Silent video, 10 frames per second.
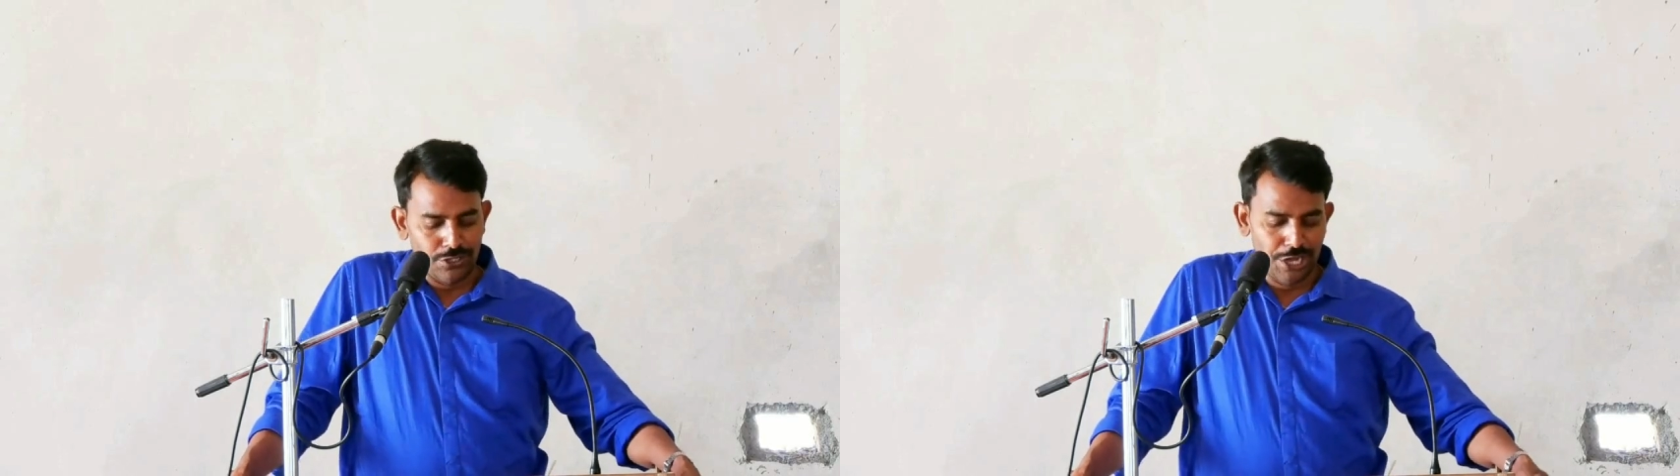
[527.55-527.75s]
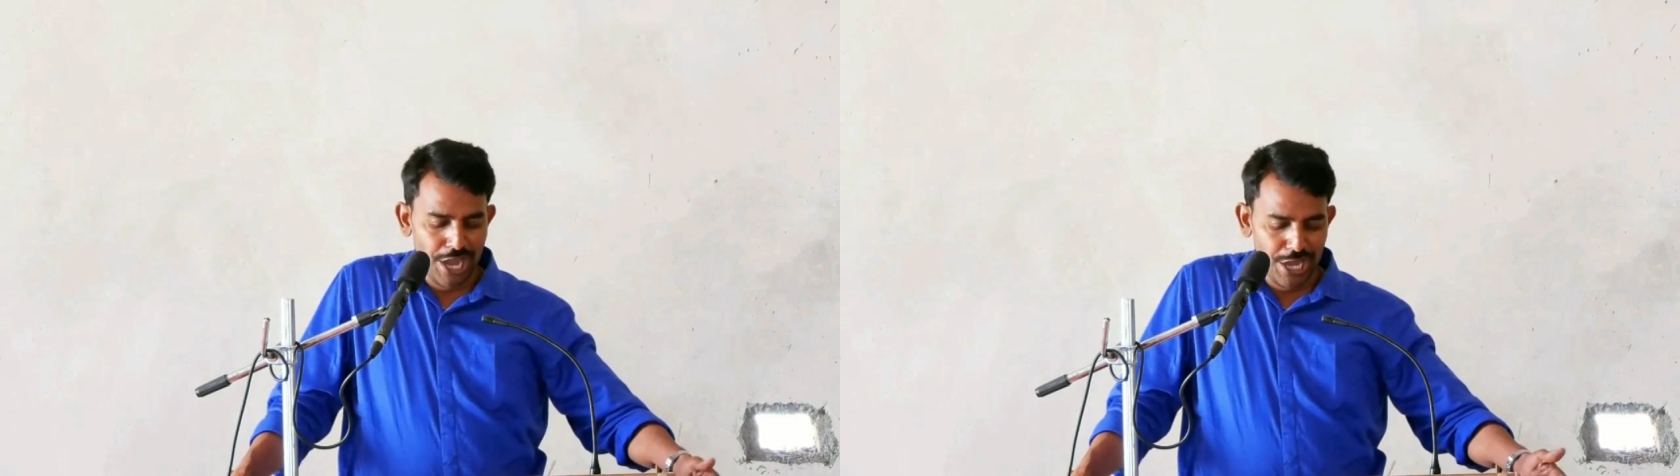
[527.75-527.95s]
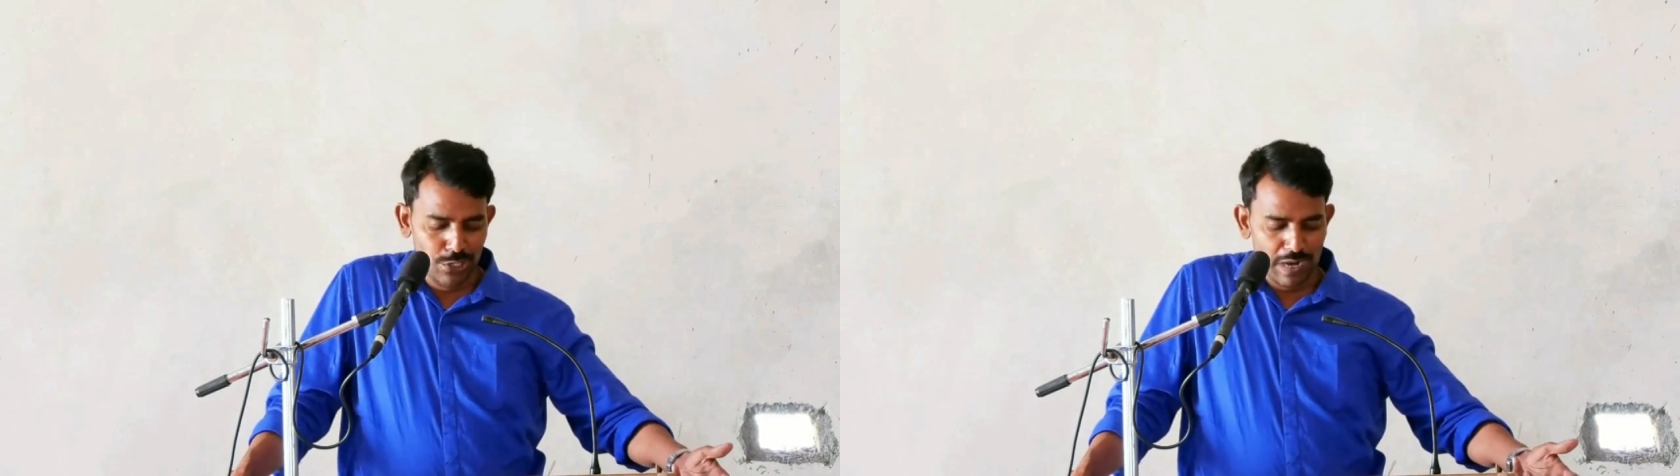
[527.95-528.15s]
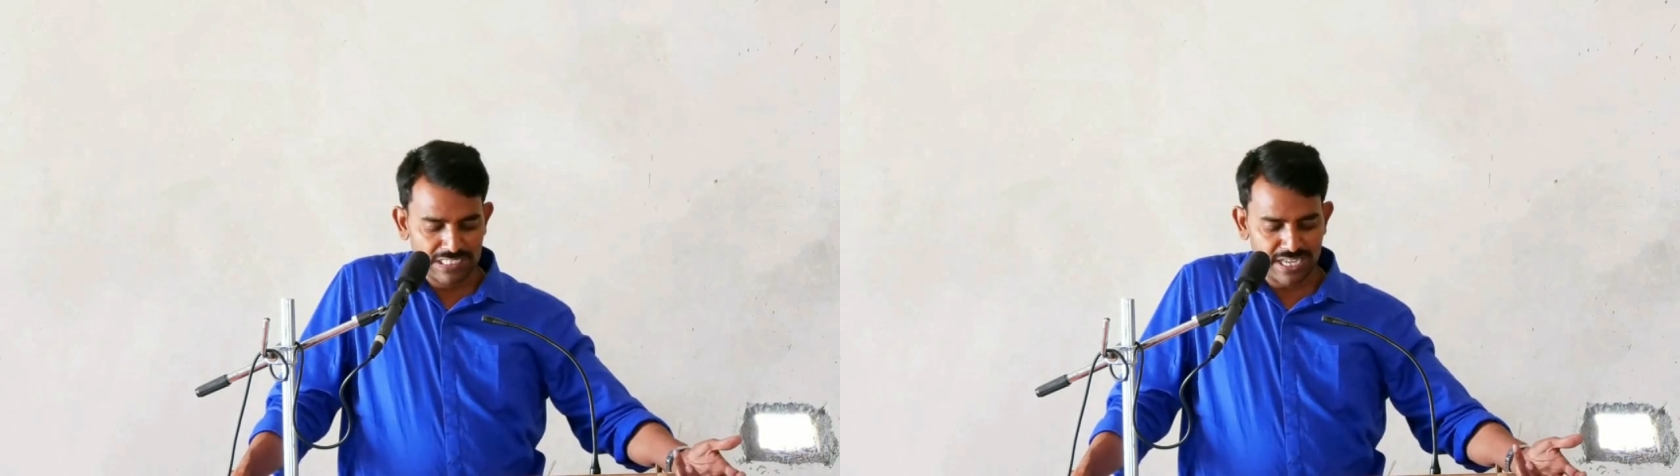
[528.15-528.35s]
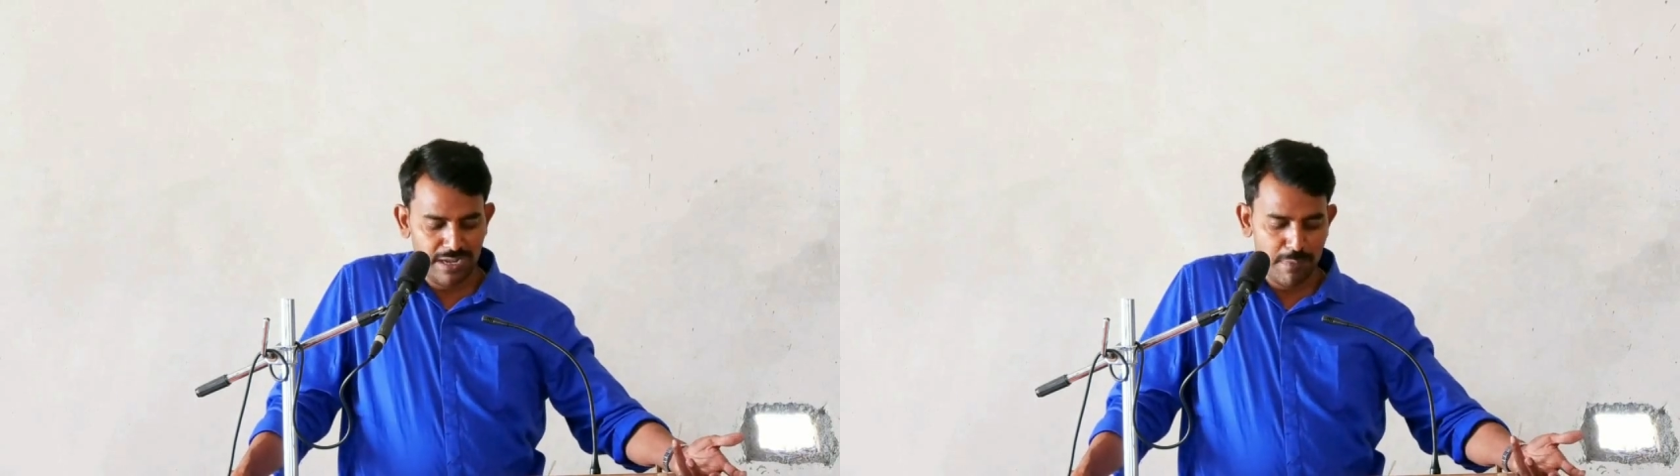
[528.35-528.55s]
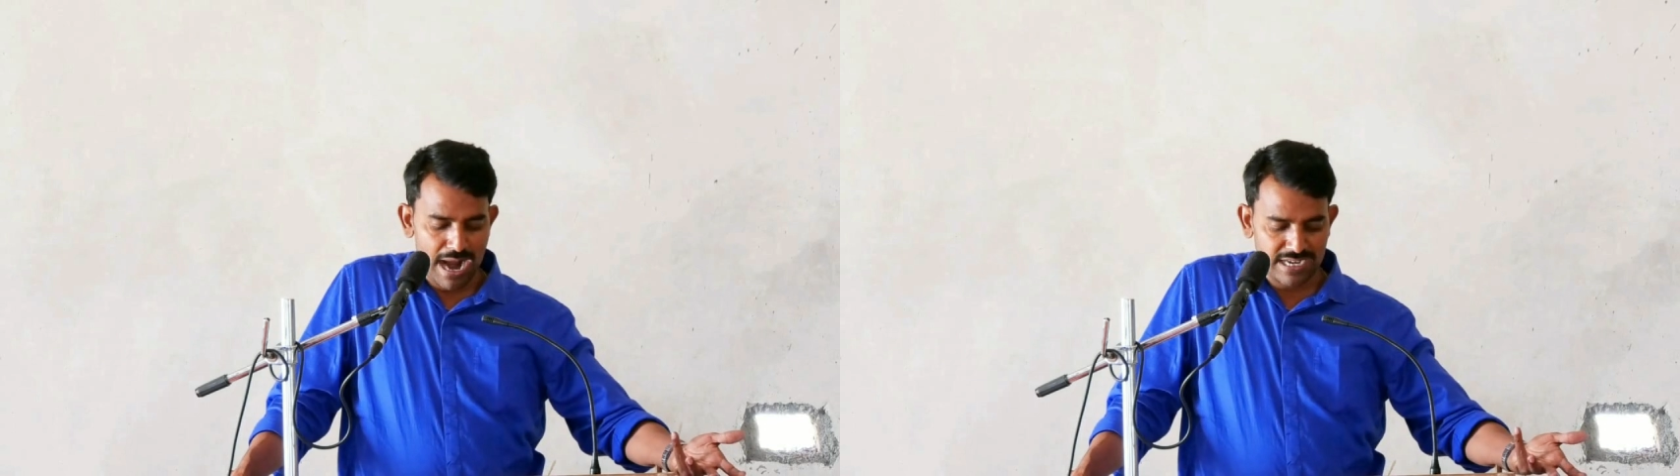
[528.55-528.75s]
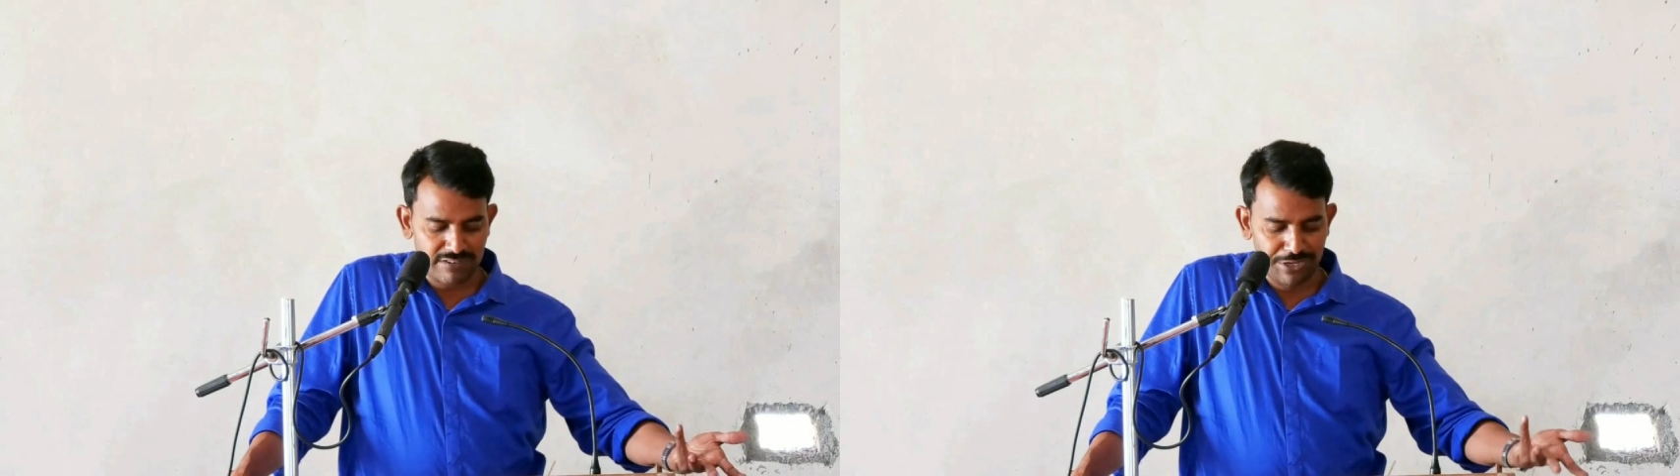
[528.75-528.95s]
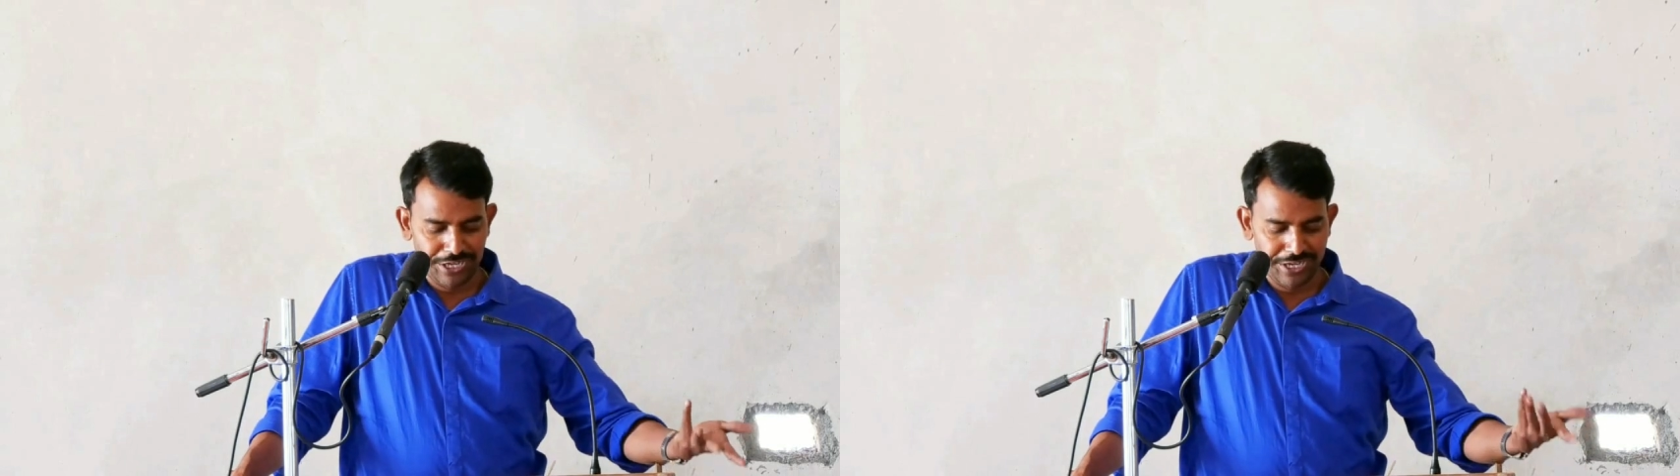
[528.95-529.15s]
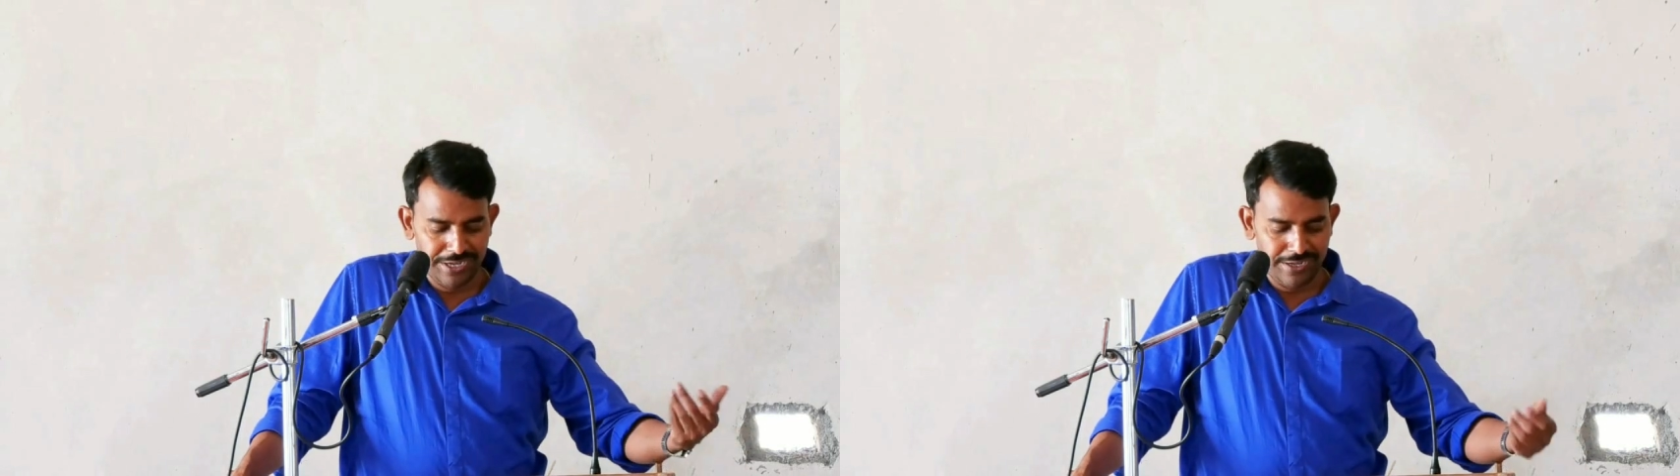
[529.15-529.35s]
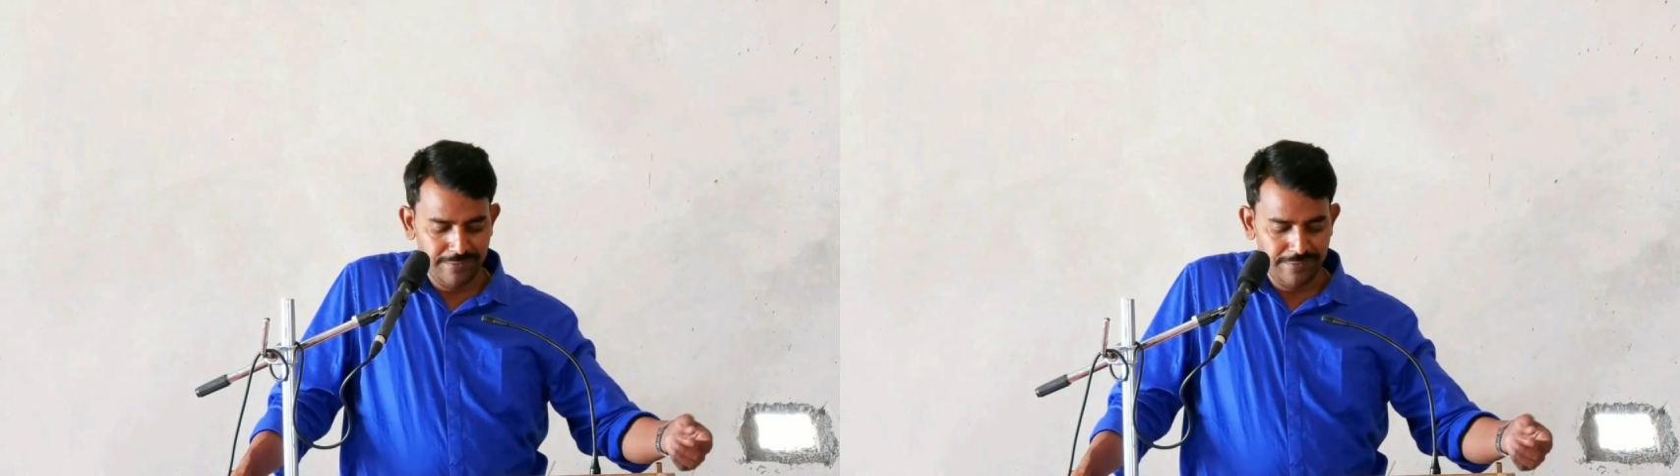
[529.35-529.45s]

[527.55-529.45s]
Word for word: నేను అతని మాట విని